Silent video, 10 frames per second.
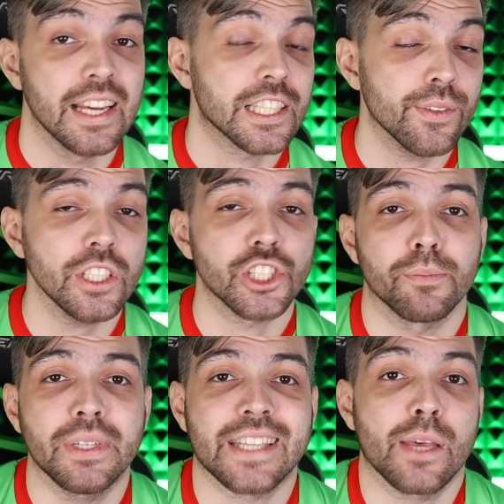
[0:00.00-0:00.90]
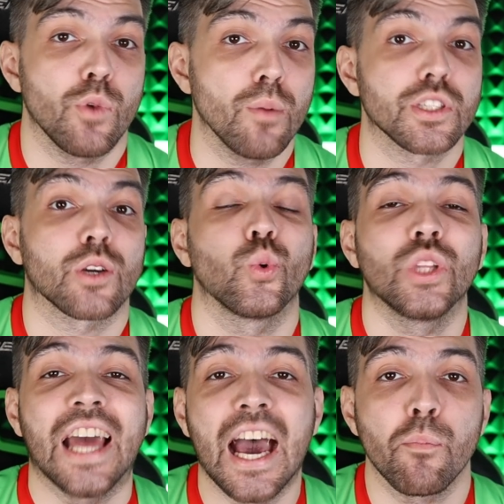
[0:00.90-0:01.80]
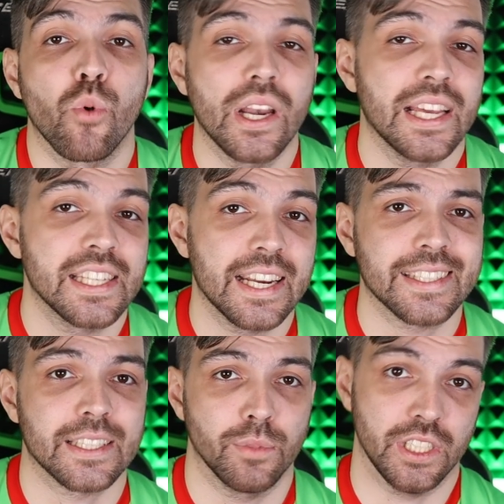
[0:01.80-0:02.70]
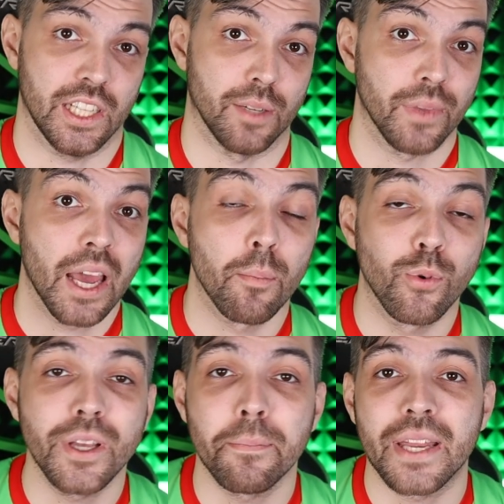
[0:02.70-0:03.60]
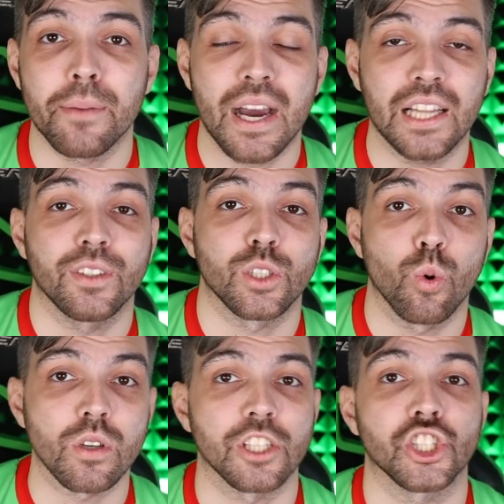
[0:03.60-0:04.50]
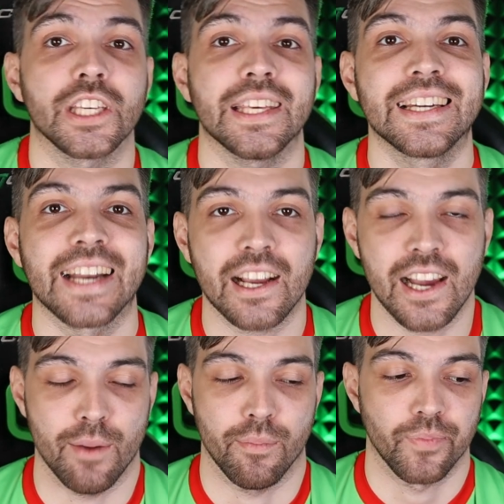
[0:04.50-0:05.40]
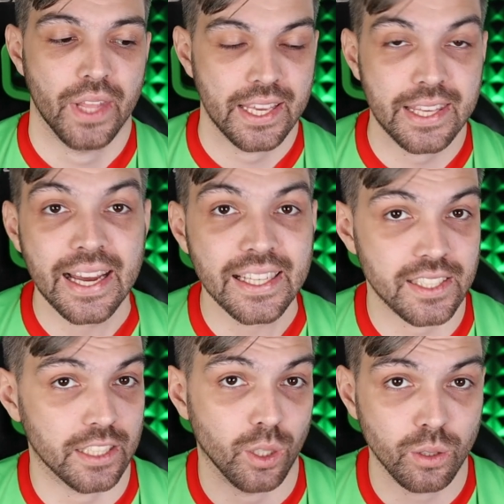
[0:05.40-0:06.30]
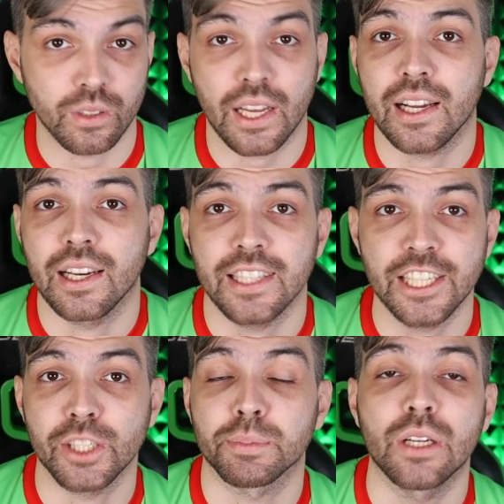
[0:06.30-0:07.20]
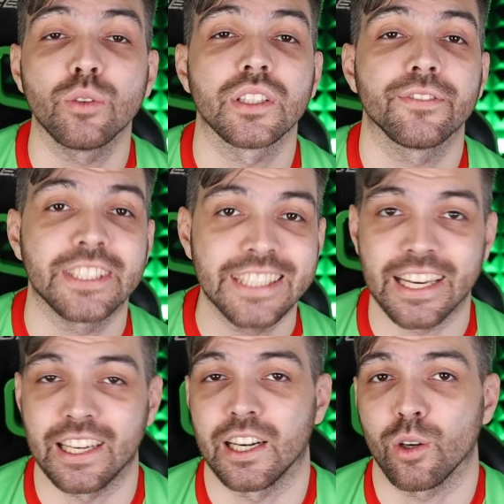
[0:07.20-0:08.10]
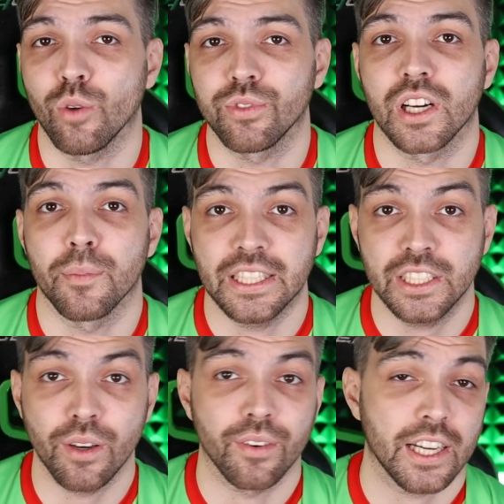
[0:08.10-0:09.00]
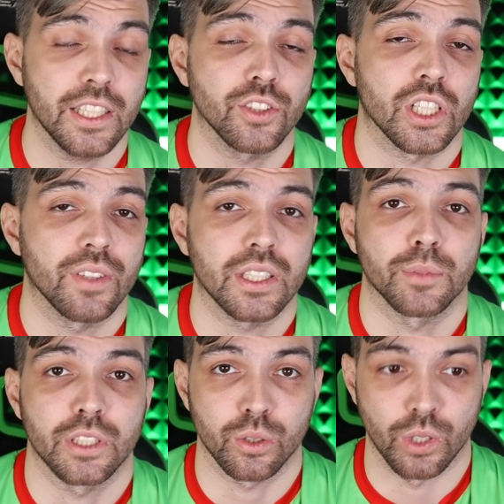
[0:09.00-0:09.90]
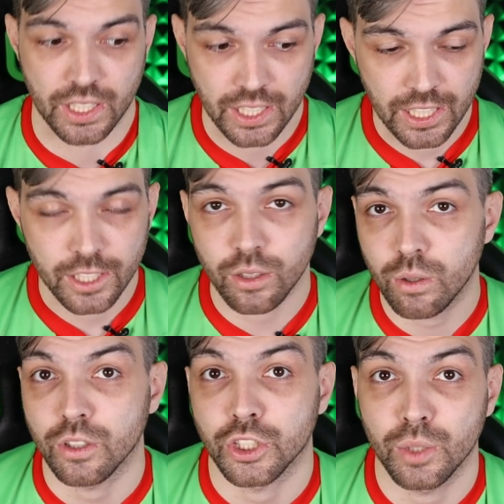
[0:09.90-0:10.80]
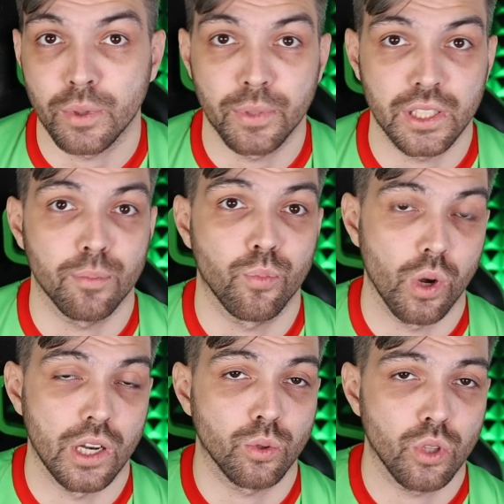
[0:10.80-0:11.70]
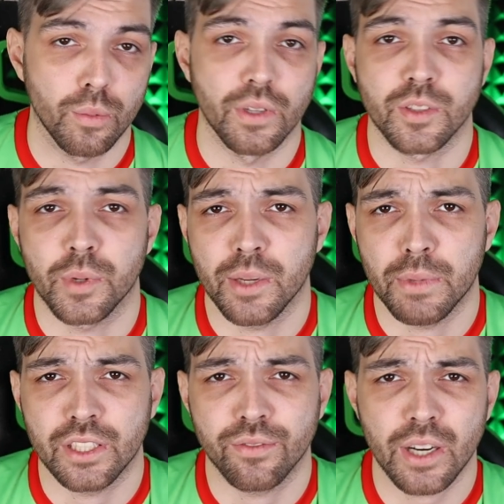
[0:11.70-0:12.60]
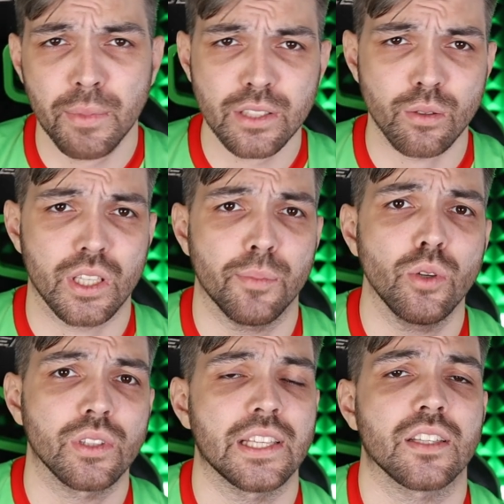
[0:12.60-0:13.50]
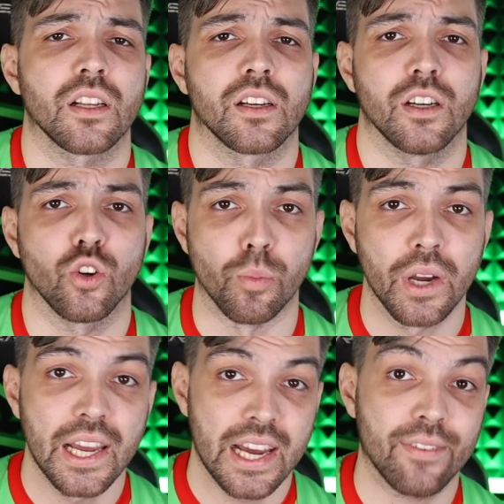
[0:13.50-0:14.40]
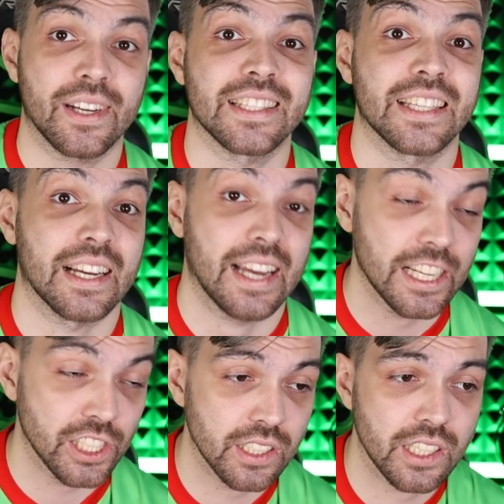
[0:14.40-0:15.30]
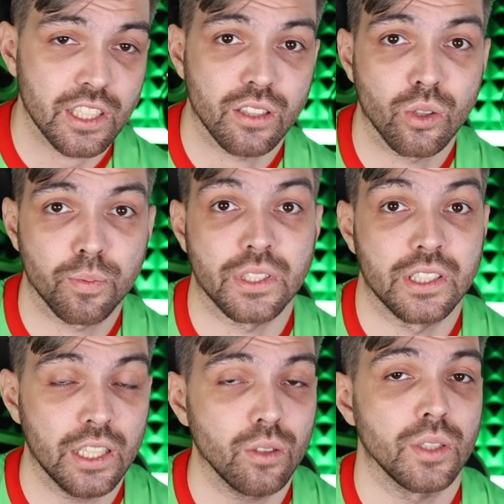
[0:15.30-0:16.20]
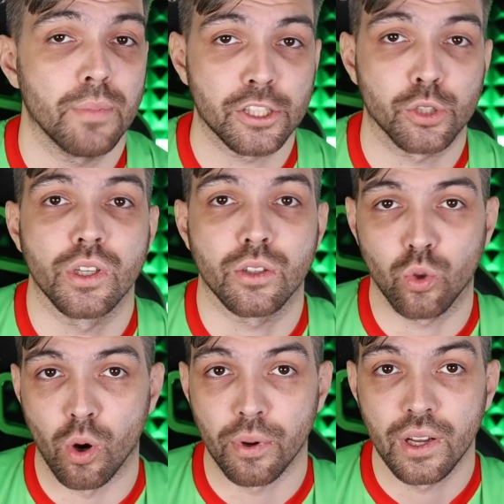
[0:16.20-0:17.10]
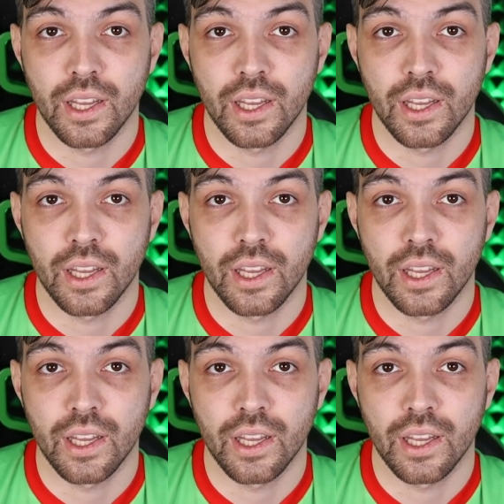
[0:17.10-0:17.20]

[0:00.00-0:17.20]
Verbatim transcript: Сегодня же мы займемся куда более интересным делом. Будем перемалывать косточки игрокам. Я затрону так или иначе абсолютно всех игроков Локомотива, выходивших в этом сезоне, но чтобы было более удобно воспринимать информацию, разобью их на несколько групп, а в конце каждой из этих групп сделаю небольшой топ.